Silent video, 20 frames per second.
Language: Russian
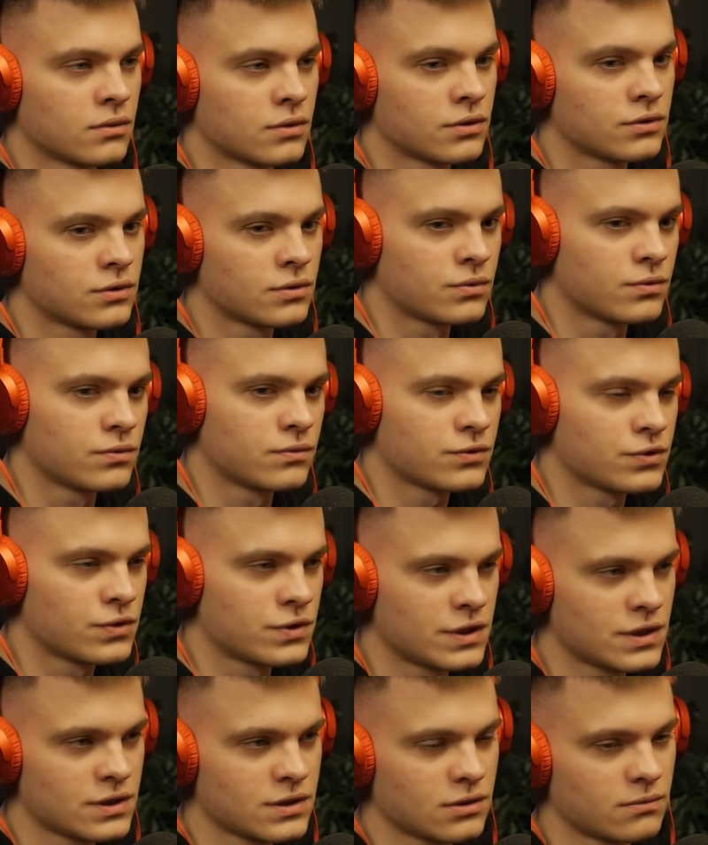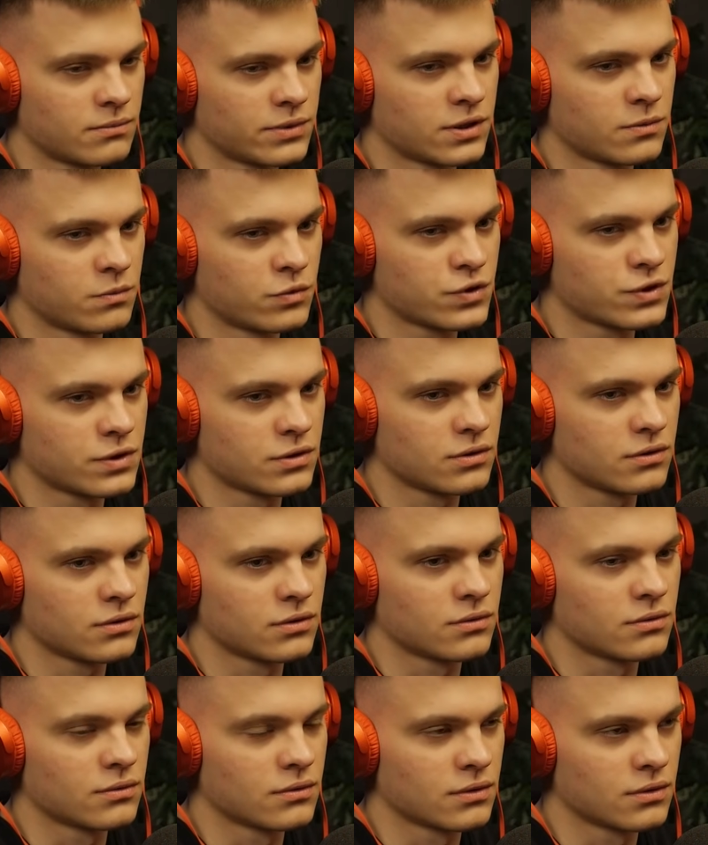Но ну, это чудесно, потому
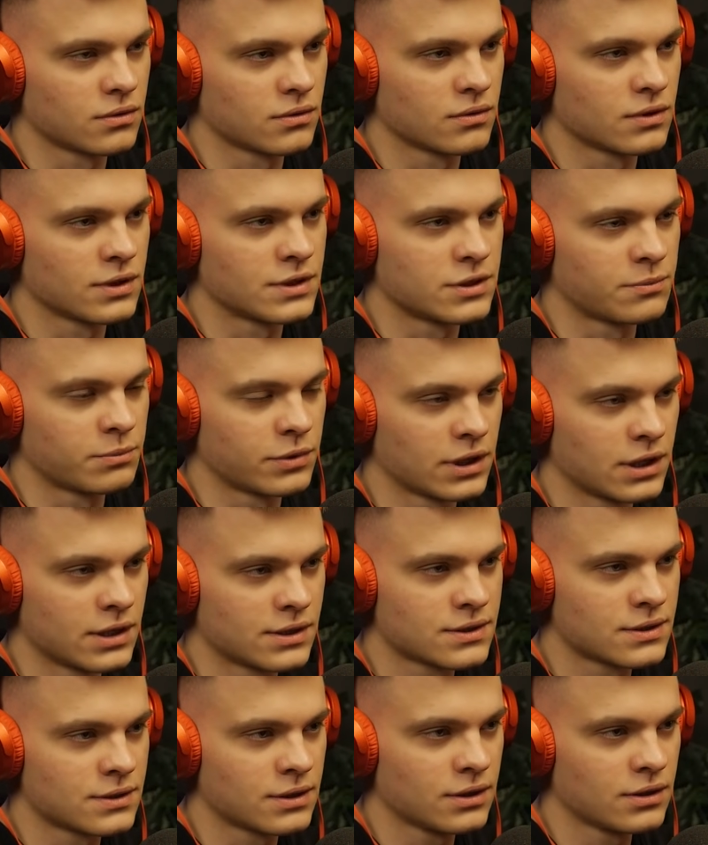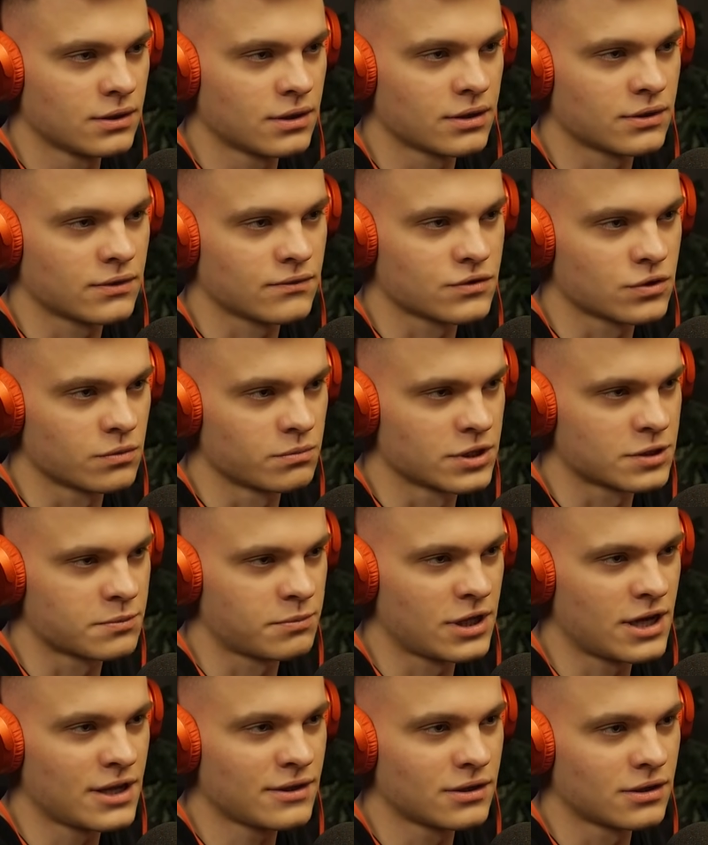что эти плейлисты, это все
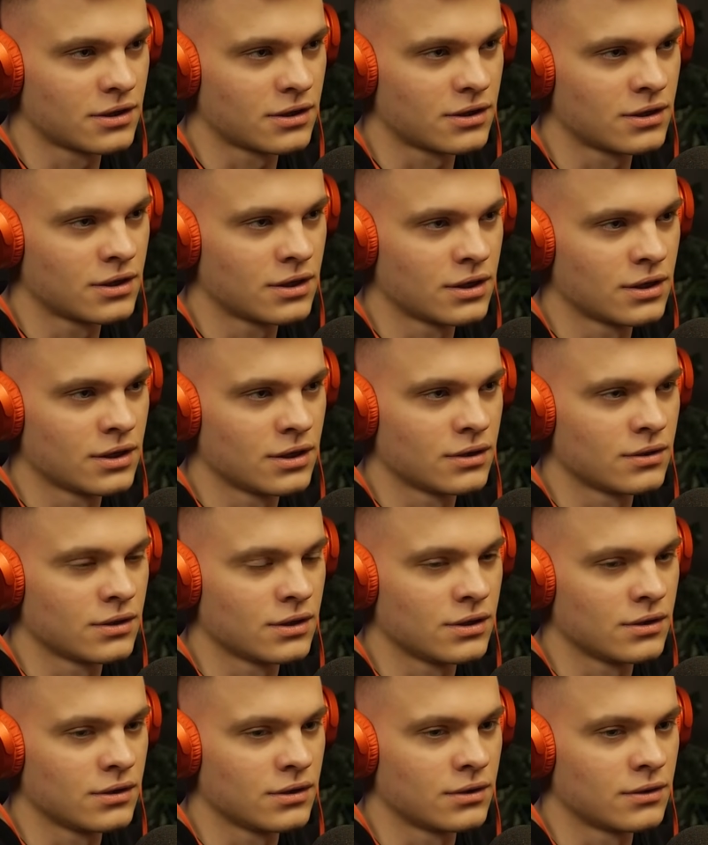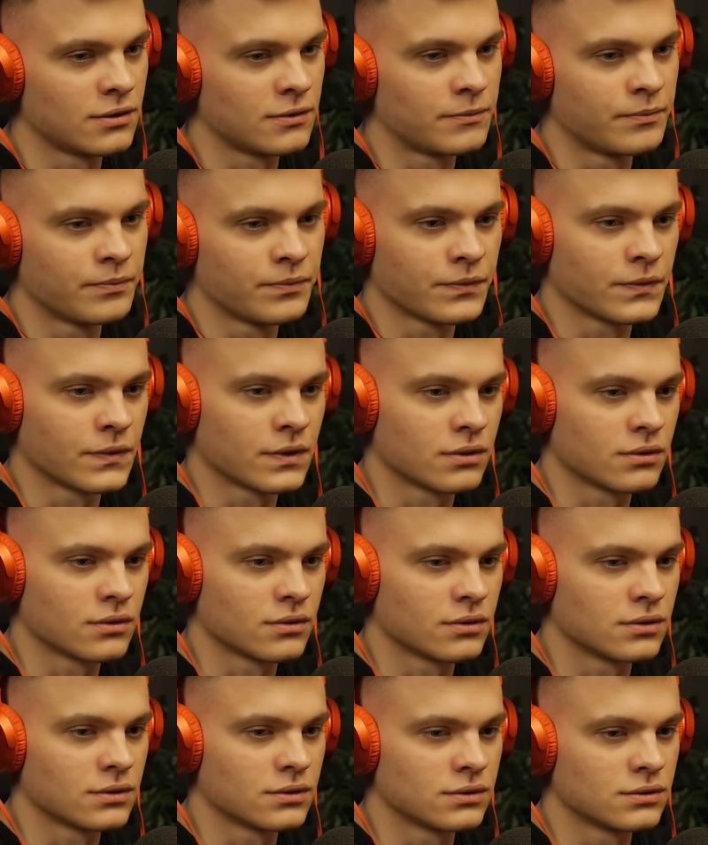бесплатно, и,
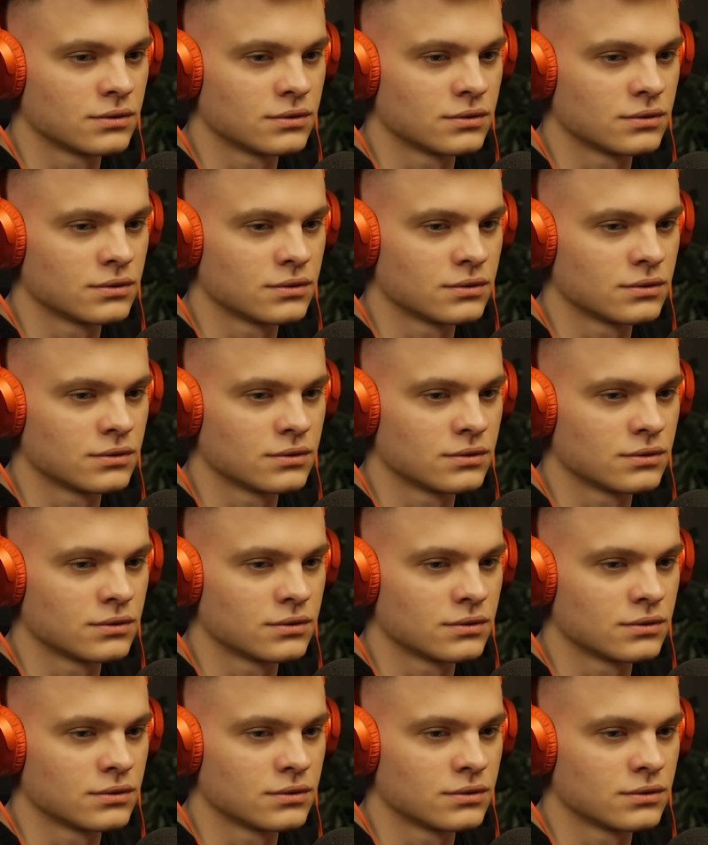э,